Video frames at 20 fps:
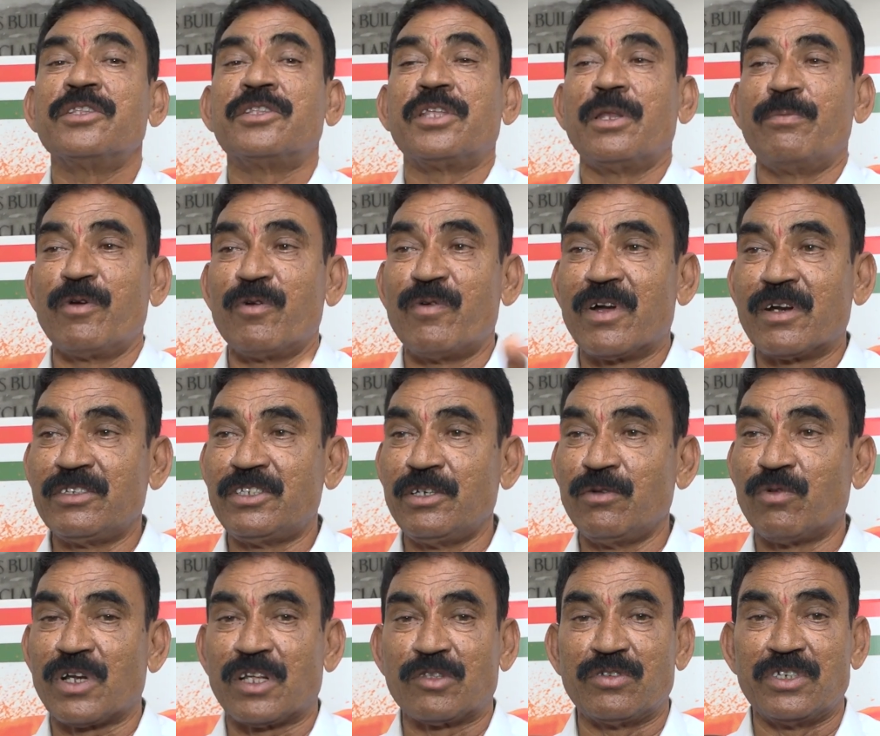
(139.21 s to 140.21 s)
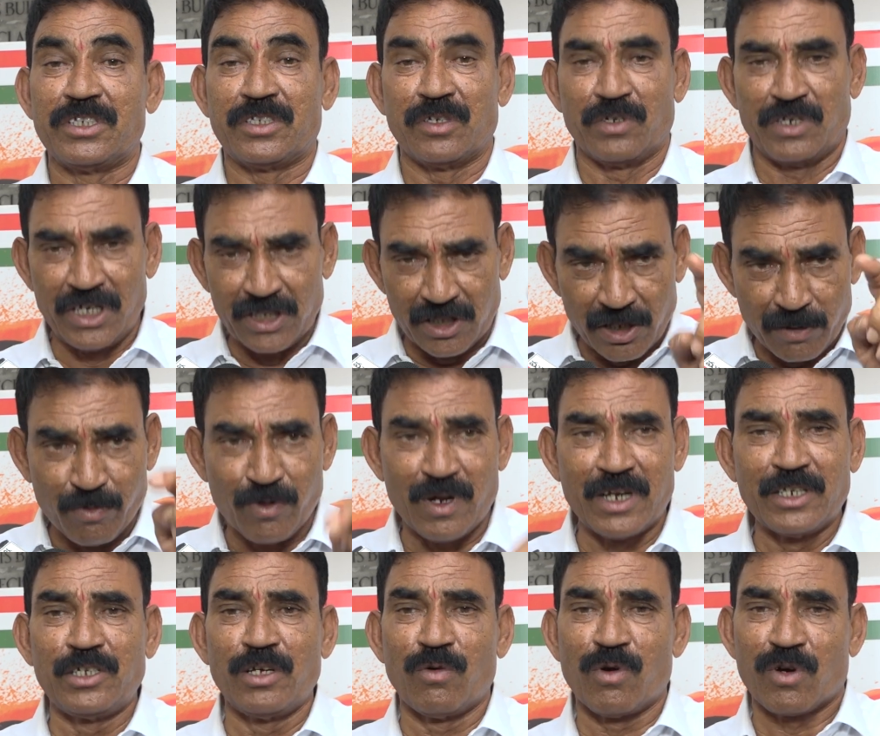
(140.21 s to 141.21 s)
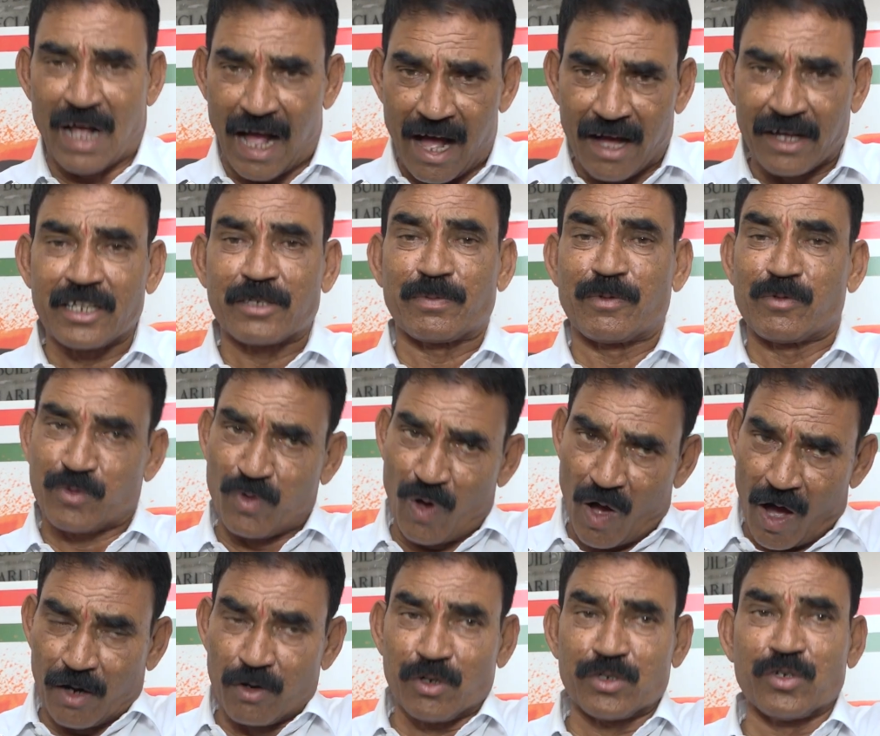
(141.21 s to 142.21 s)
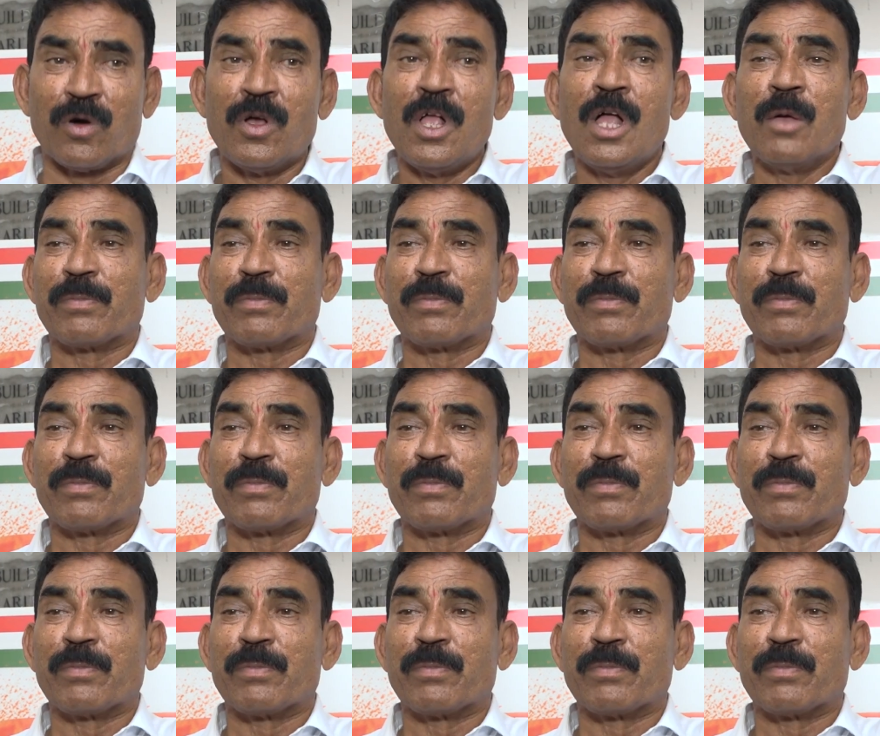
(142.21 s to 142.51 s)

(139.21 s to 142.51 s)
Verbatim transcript: త్రిపుల్ వన్ జీవో రద్దు చేశారు ఈ త్రిపుల్ వన్ జీవో కాంగ్రెస్ ప్రభుత్వం ఆ రోజు